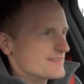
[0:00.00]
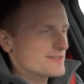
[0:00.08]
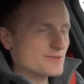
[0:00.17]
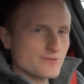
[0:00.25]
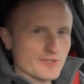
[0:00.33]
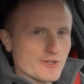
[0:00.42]

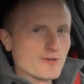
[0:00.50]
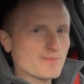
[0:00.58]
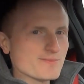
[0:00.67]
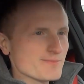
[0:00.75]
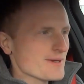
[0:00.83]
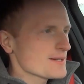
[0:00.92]
So,
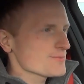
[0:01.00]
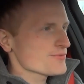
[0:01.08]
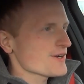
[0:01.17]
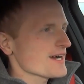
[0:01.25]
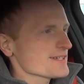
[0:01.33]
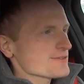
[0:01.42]
willkommen beim
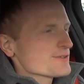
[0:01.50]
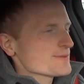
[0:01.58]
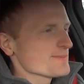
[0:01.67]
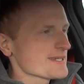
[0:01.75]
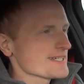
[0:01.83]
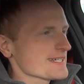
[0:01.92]

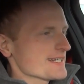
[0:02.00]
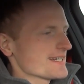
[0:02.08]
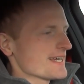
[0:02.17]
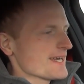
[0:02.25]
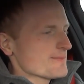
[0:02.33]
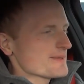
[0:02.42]
Fahreindruck mit der
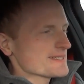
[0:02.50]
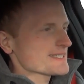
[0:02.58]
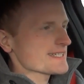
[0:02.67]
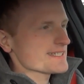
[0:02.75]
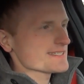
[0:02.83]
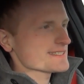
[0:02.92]

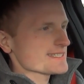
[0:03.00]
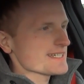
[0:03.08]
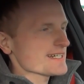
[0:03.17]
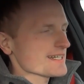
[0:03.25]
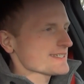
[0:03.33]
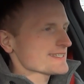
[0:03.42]
Mercedes
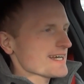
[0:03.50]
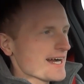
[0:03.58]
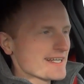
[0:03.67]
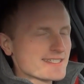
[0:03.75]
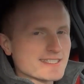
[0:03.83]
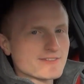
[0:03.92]
C-Klasse
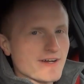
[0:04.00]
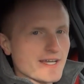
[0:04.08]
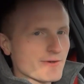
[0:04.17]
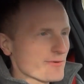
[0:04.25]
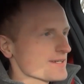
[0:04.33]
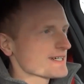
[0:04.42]
als
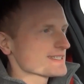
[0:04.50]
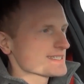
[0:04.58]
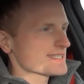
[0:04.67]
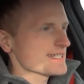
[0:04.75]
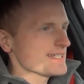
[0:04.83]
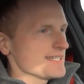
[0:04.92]
200
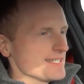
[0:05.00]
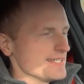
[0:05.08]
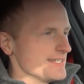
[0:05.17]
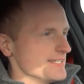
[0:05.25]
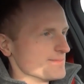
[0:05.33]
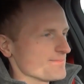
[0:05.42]

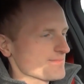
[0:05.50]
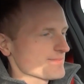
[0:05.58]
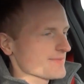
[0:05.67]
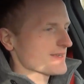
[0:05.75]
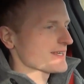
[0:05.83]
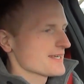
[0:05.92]
CDI.
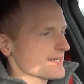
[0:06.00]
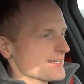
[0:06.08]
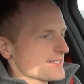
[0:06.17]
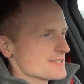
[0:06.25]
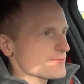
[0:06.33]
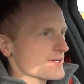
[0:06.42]

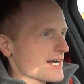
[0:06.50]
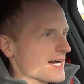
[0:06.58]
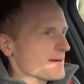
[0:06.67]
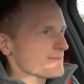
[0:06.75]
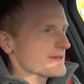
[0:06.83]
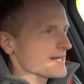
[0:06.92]
So, wir
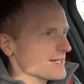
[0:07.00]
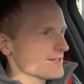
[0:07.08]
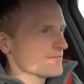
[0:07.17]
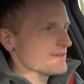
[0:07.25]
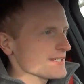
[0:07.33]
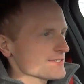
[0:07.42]
haben
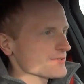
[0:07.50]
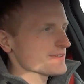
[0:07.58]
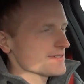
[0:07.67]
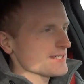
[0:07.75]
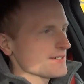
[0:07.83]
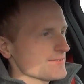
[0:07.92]
ja, wie ich
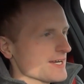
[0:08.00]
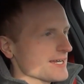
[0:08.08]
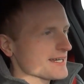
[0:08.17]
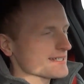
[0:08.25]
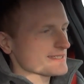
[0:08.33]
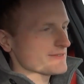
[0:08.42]
schon äh, wie
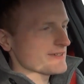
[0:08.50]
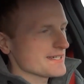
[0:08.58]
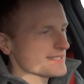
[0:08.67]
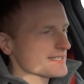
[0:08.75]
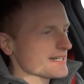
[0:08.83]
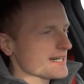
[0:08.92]
eingangs
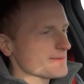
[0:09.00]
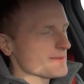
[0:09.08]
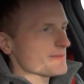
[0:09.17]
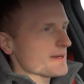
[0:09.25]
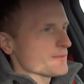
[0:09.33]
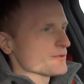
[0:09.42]
erwähnt
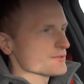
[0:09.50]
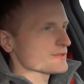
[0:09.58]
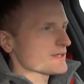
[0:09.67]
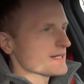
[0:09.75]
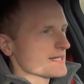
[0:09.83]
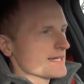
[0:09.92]
habe, beim
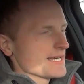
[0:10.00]
Motor